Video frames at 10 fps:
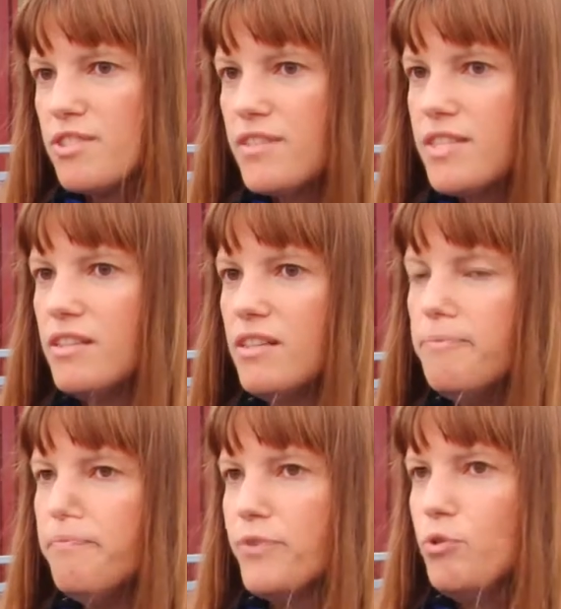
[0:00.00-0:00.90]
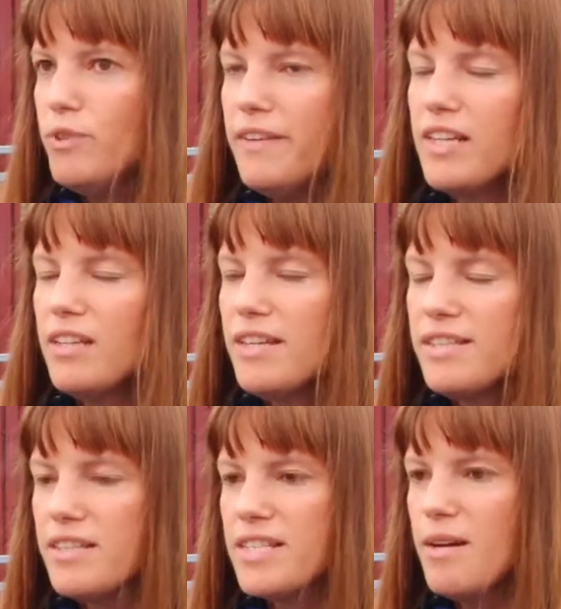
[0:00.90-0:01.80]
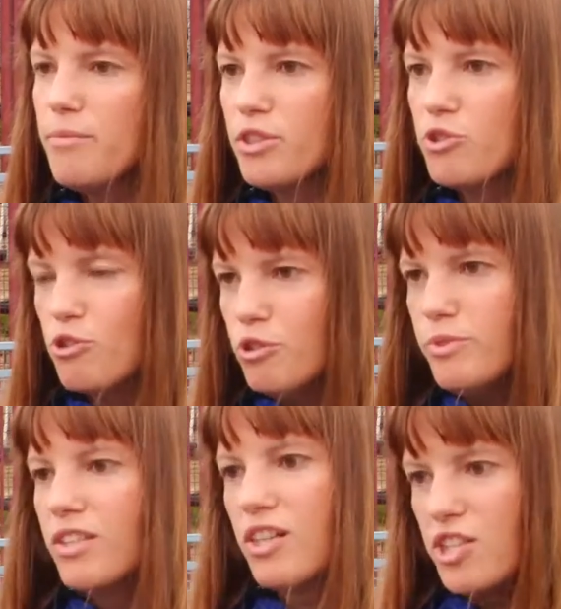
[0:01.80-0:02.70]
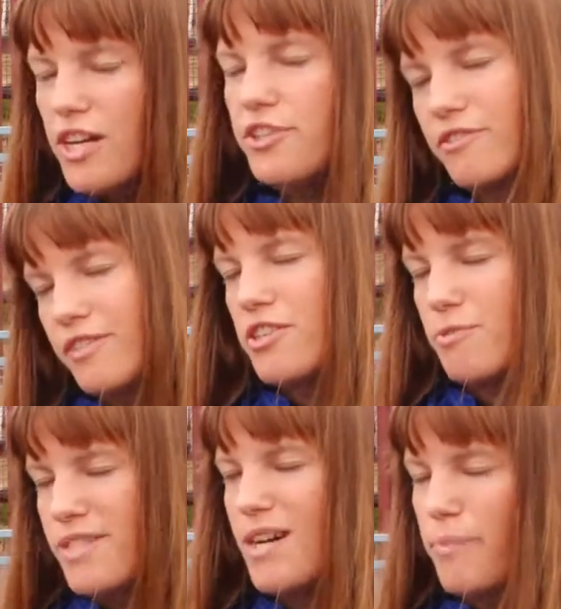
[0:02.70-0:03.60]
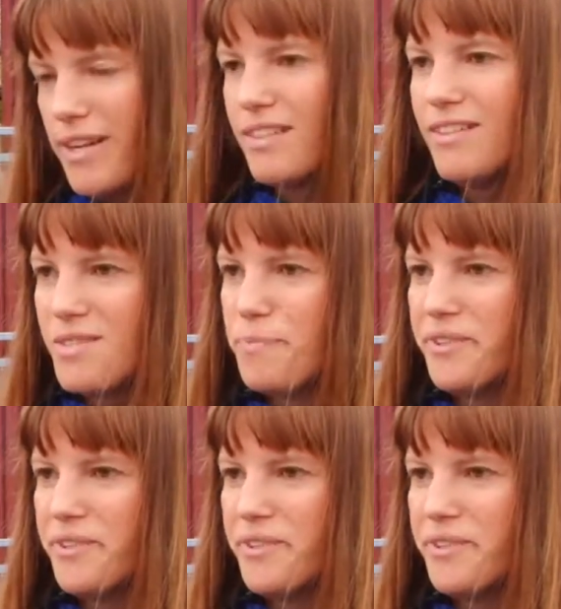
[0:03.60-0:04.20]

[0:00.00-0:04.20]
действительно, ну, наверное, один из самых дружелюбных кошачьих в нашем зоопарке. Это